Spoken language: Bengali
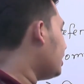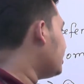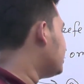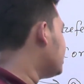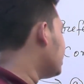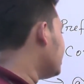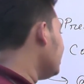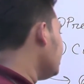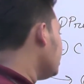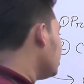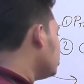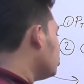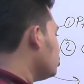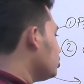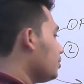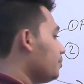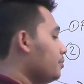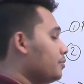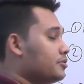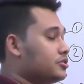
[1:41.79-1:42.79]
যে
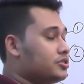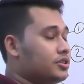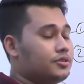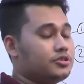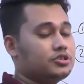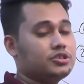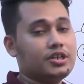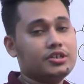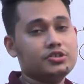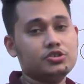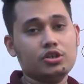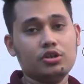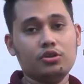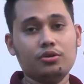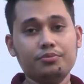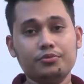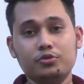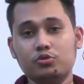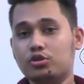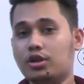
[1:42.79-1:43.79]
দুইটা শেয়ার ছিল
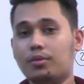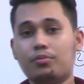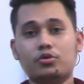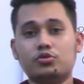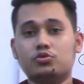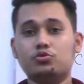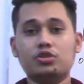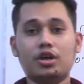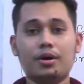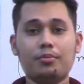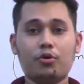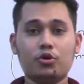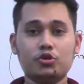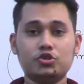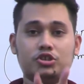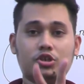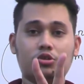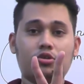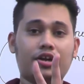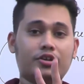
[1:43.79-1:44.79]
দুইটা দুইটা বন্ড
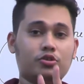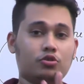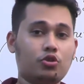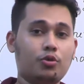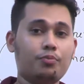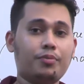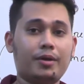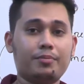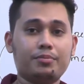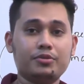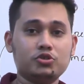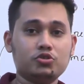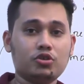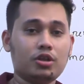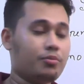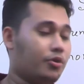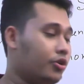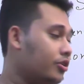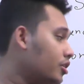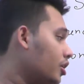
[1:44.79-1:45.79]
ছিল এটা হলো পারপেচুয়াল
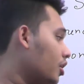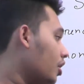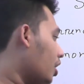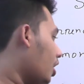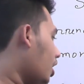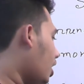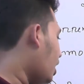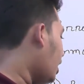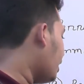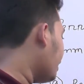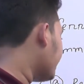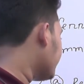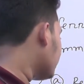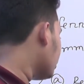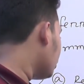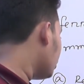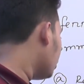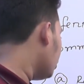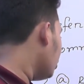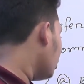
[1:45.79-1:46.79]
বন্ড আর এটা
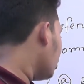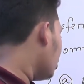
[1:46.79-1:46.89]
হলো